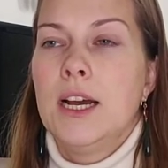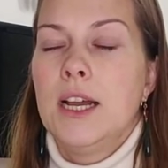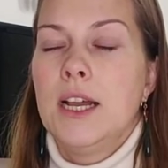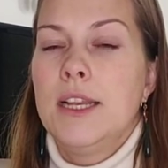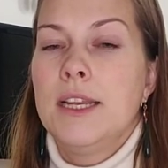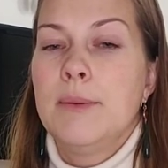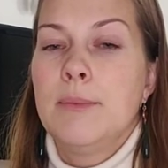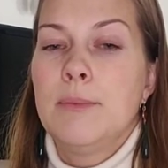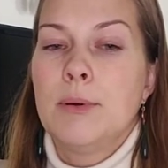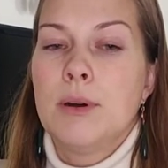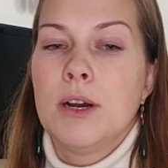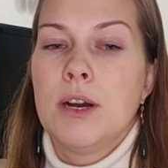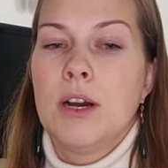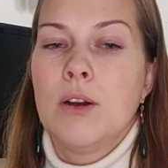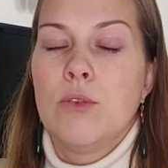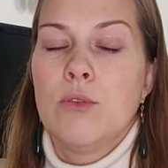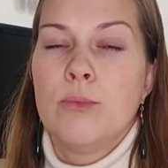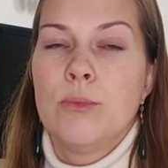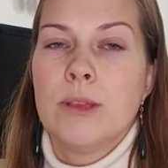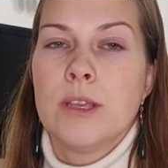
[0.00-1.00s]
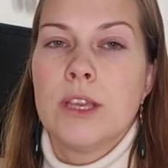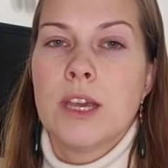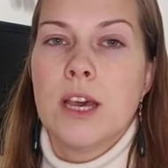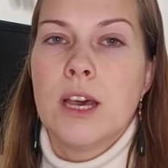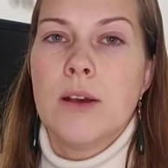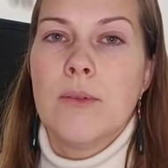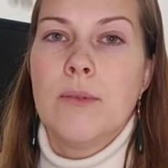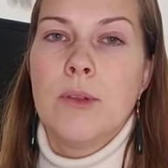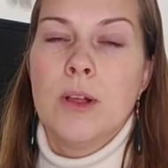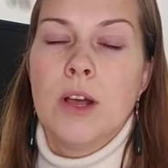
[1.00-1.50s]
либо у
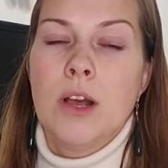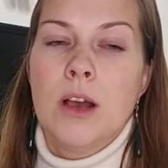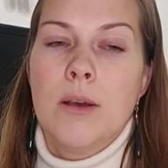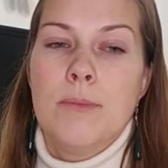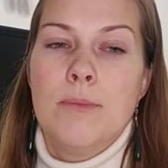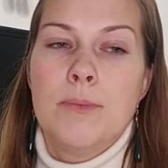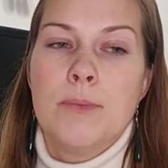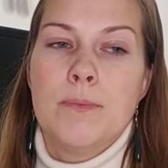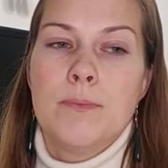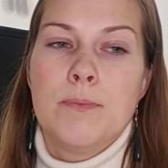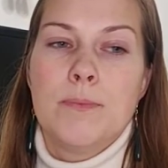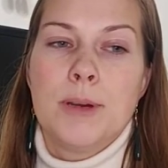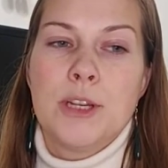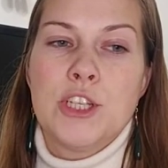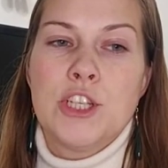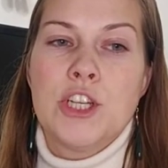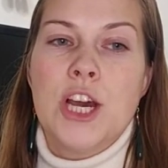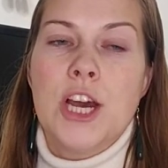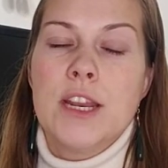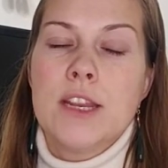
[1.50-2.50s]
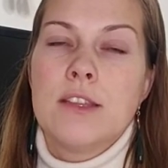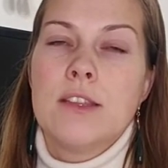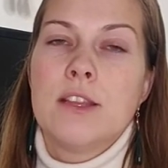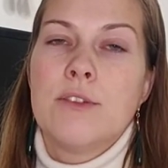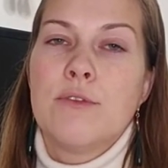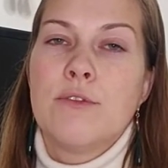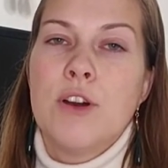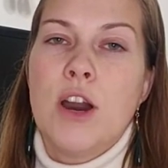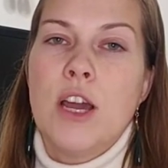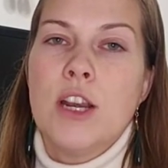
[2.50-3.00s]
меня пожаренный
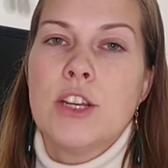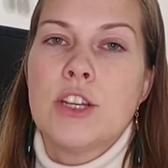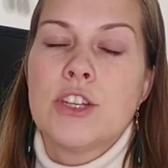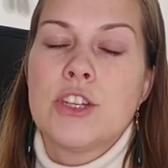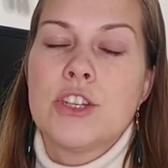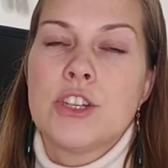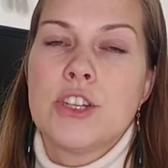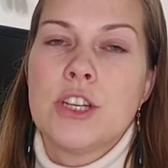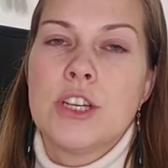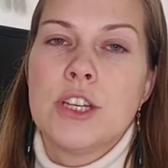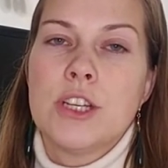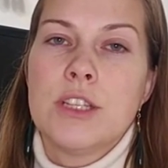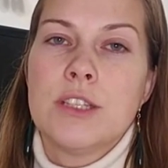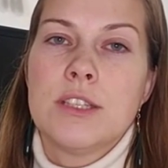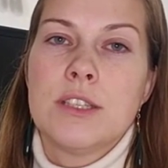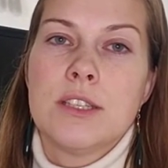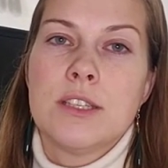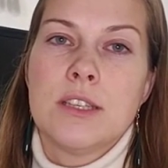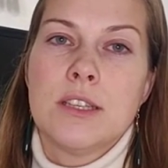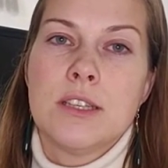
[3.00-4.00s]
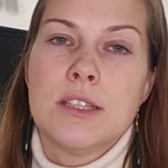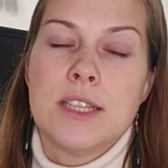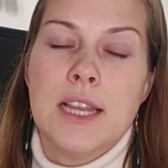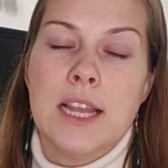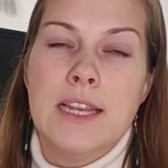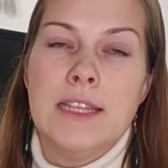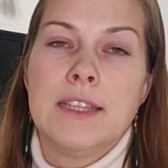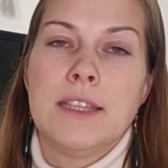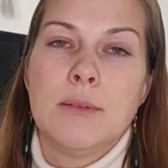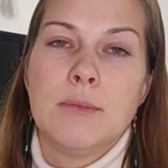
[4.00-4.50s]
фарш э, с
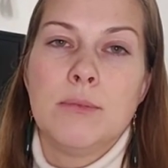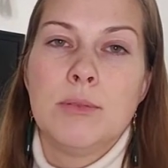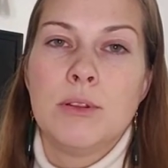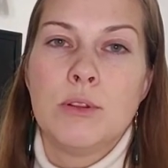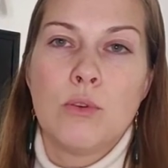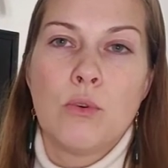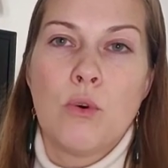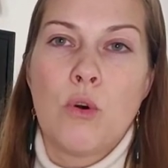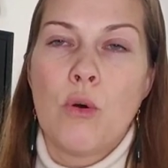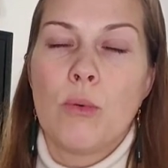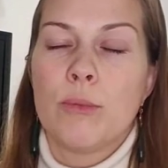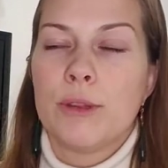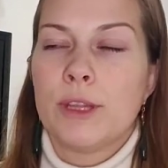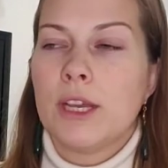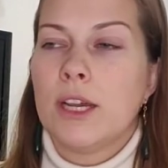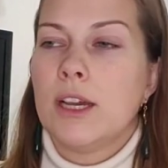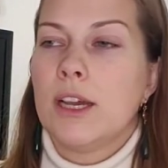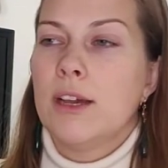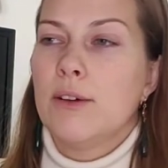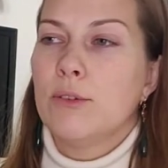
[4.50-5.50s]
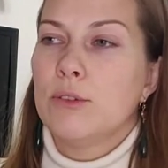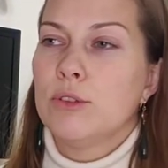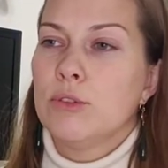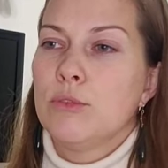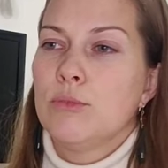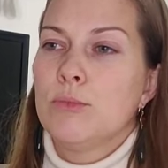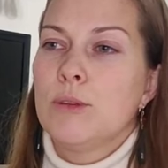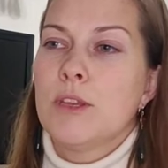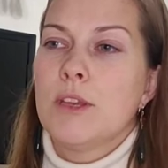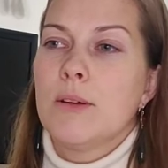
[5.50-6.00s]
залитый белком, такая вот
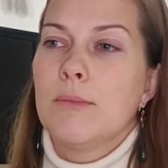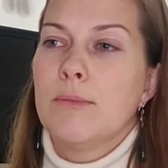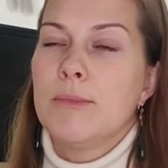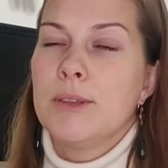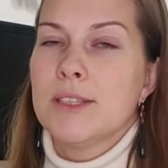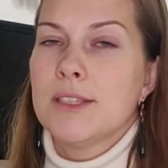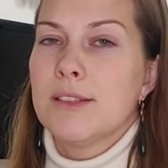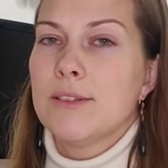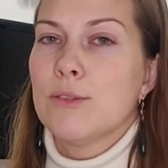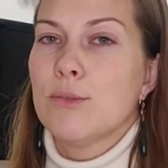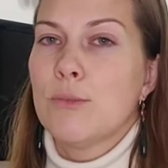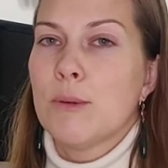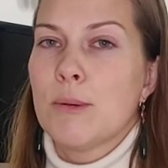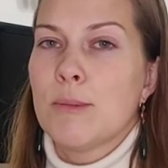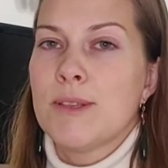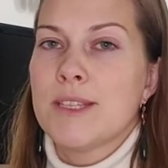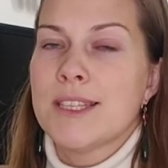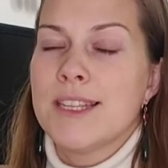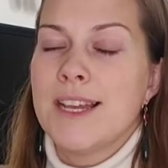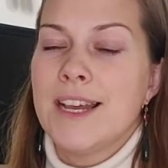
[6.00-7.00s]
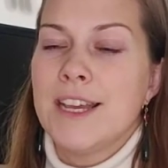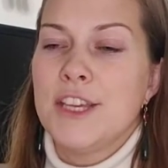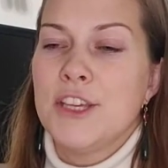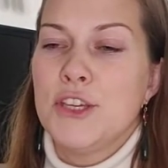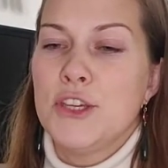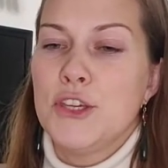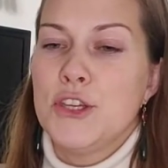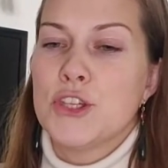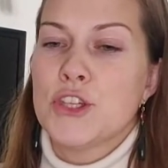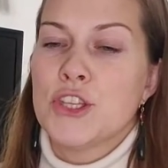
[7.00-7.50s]
у меня супер мясная
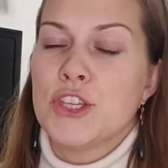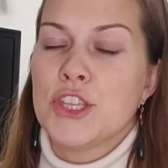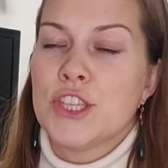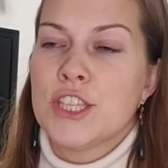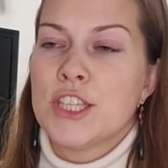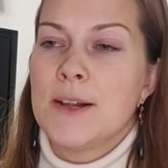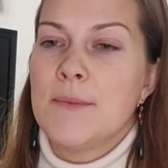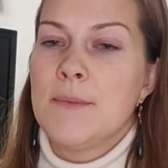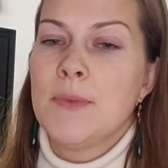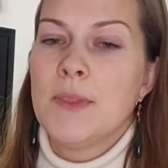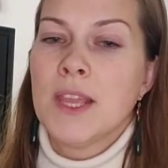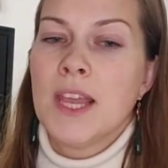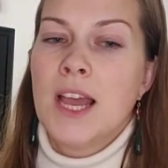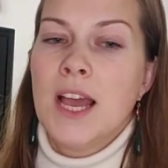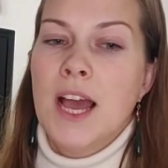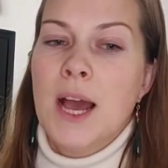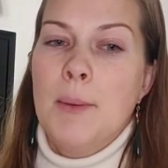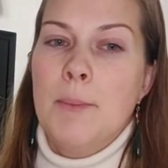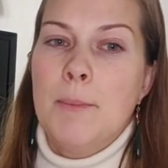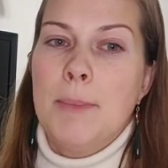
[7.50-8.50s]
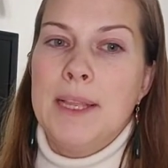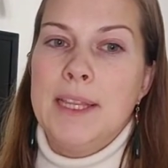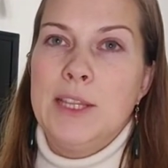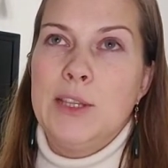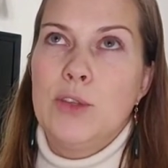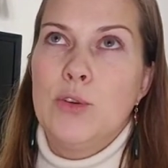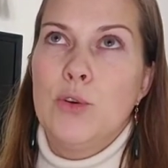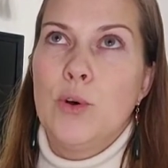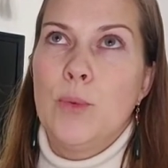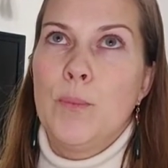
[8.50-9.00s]
яичница.
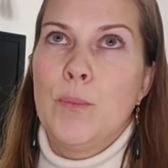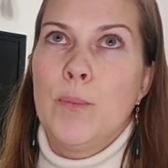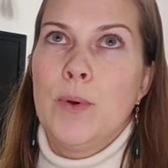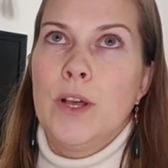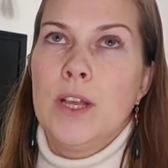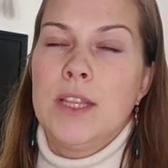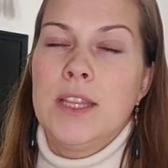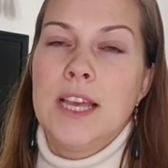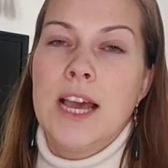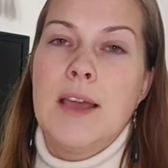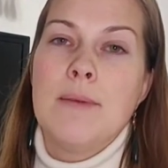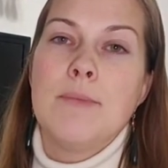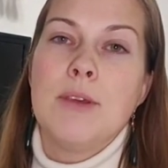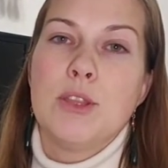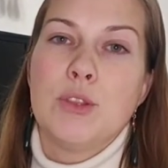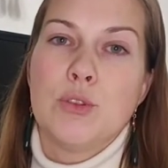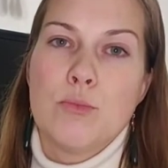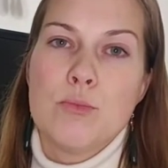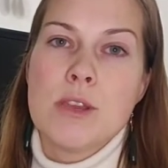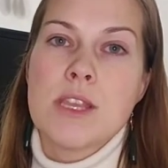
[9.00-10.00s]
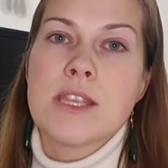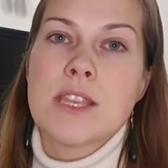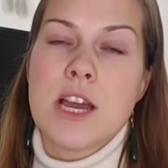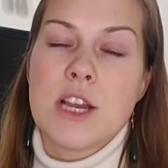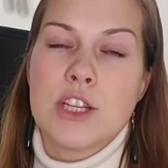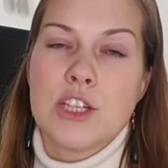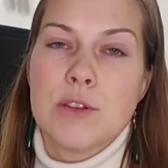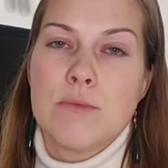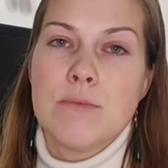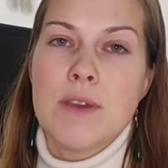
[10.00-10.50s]
Потом э, на обед у меня
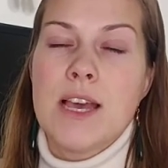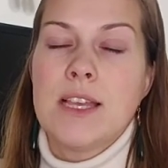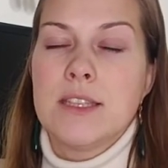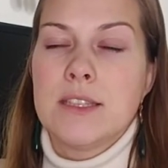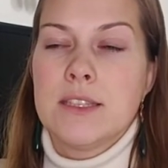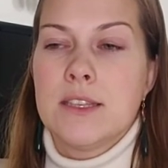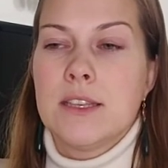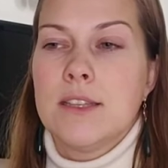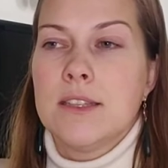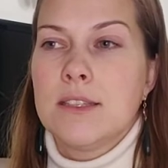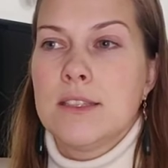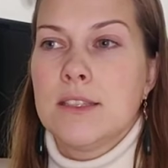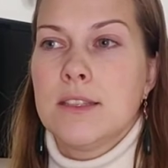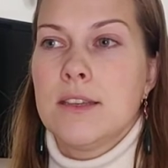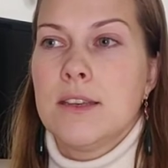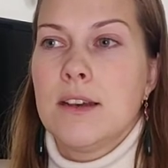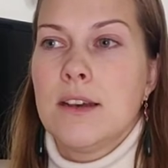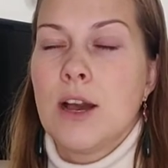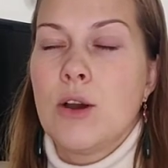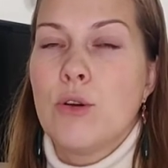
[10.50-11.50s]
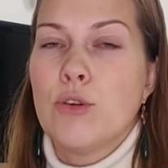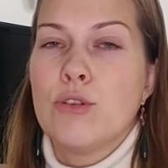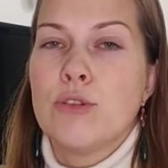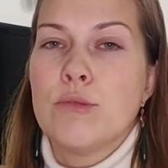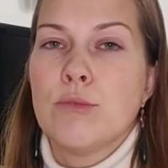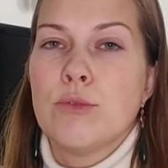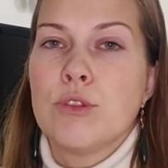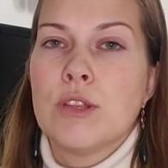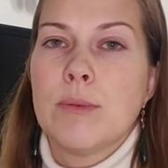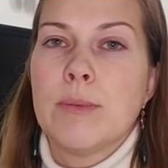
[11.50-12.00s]
также мясо с э,
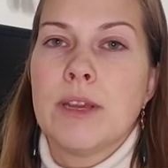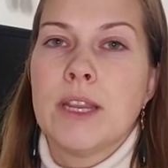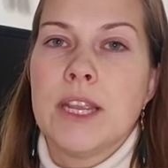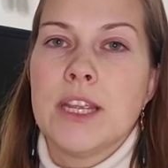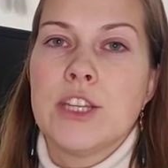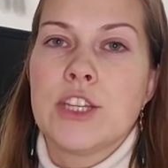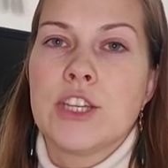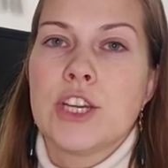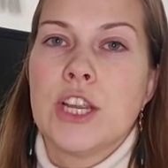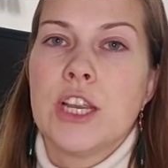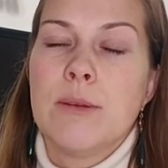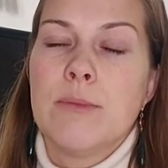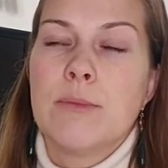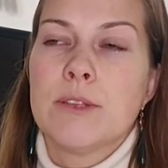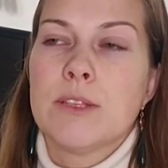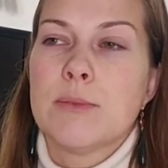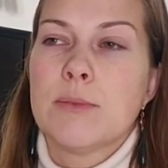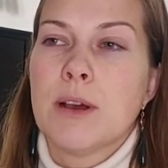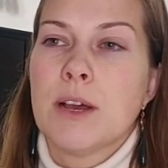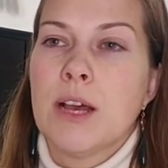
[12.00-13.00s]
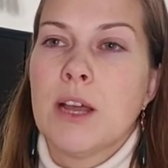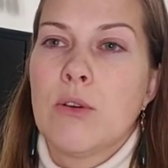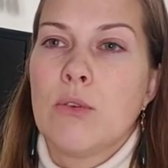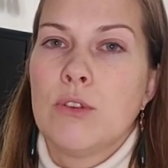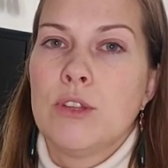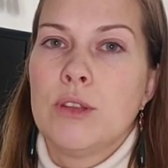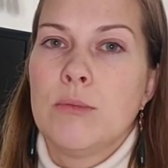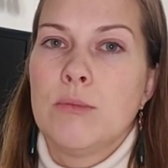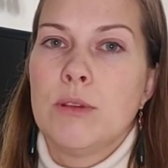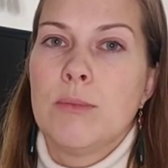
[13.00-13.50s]
какой-нибудь там гречкой, либо с
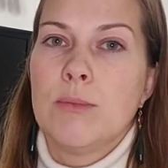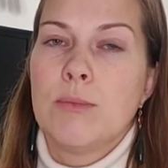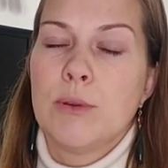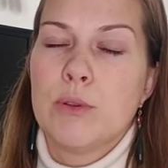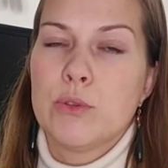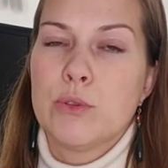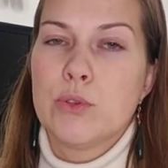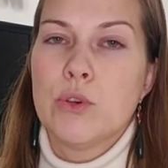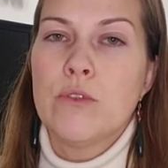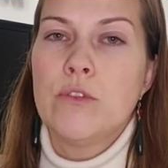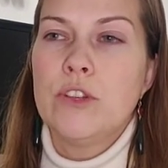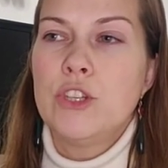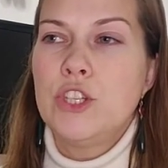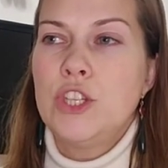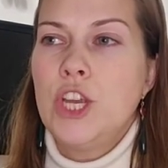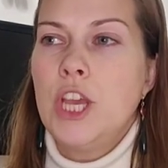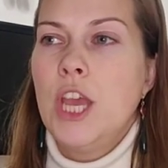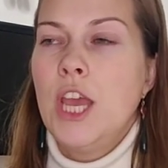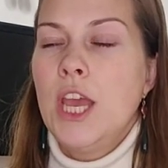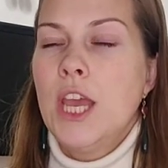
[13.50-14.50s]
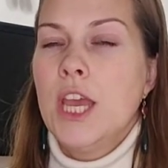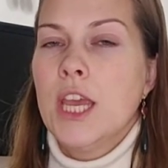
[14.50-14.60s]
макаронами, плюс овощи.